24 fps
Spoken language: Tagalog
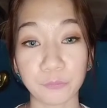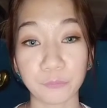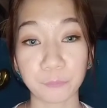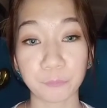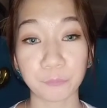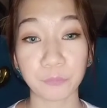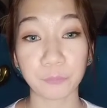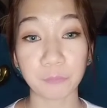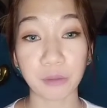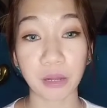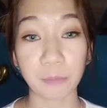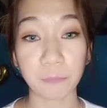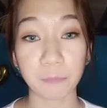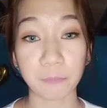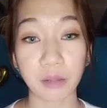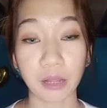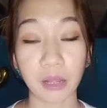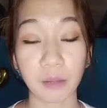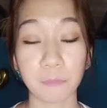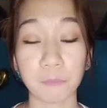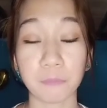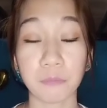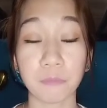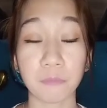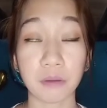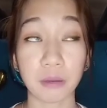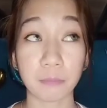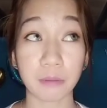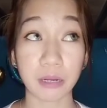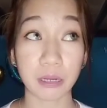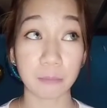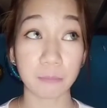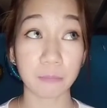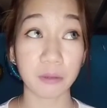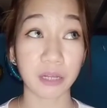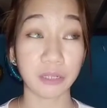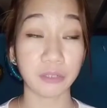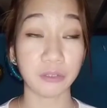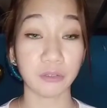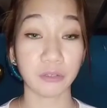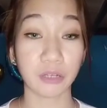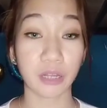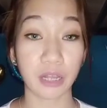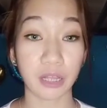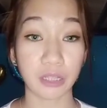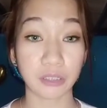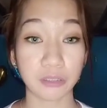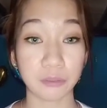bumab um, bumababa na
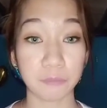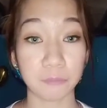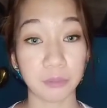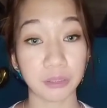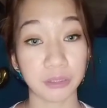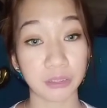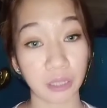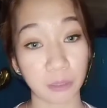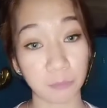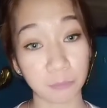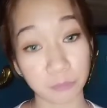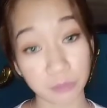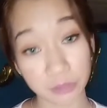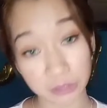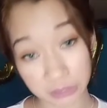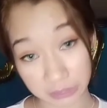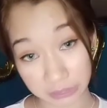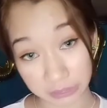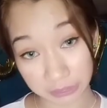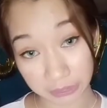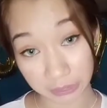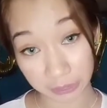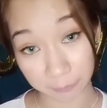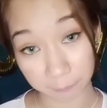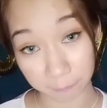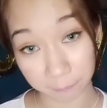yung ating metabolism